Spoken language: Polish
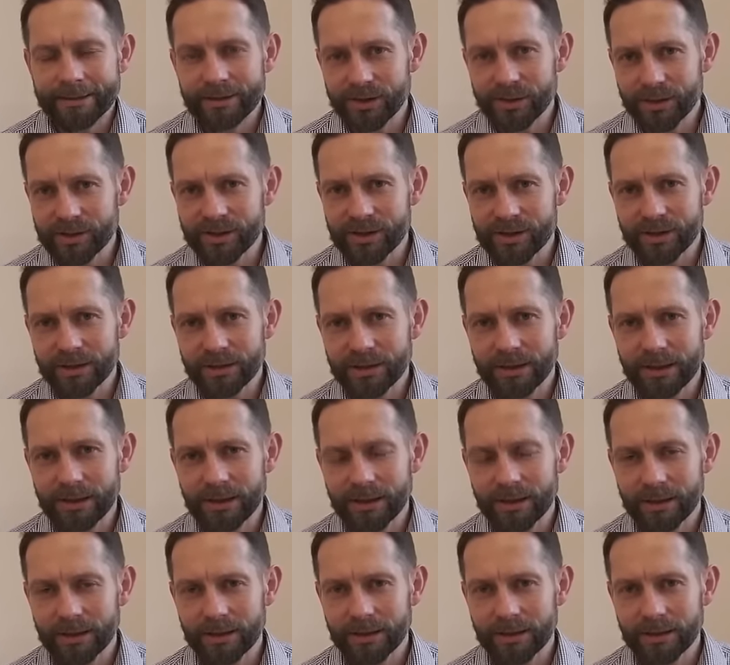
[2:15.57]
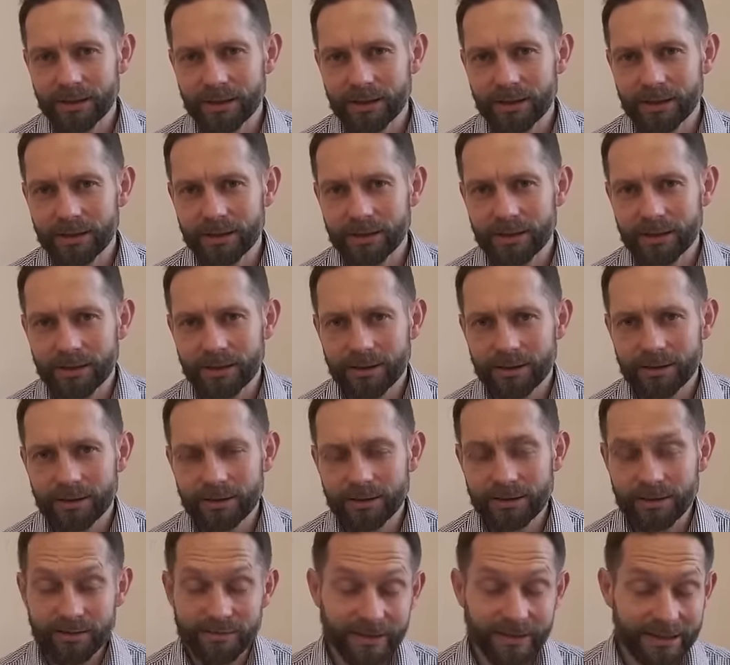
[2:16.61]
Drodzy,
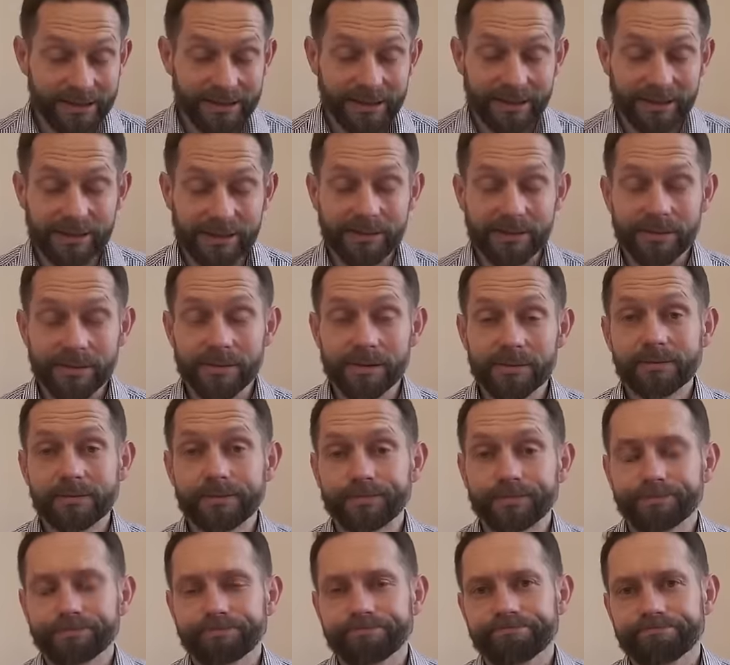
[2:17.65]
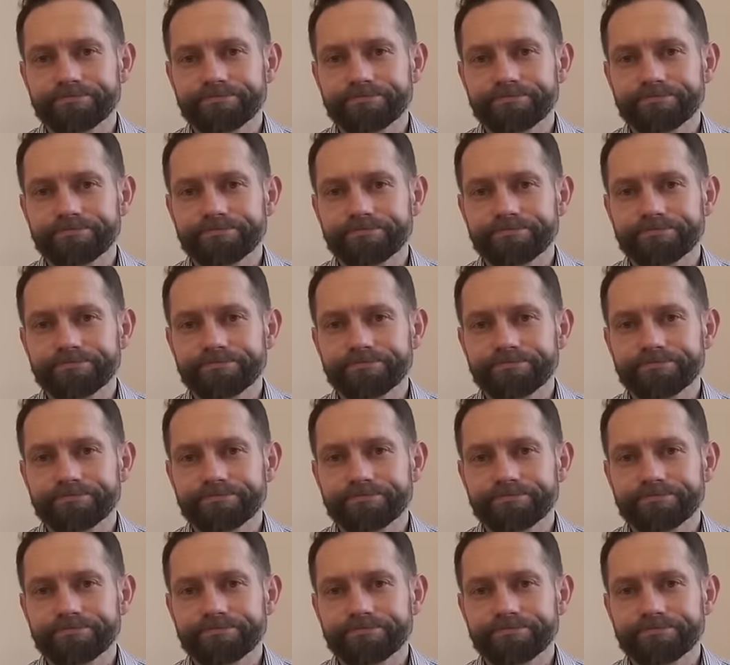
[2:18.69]
te dwa teksty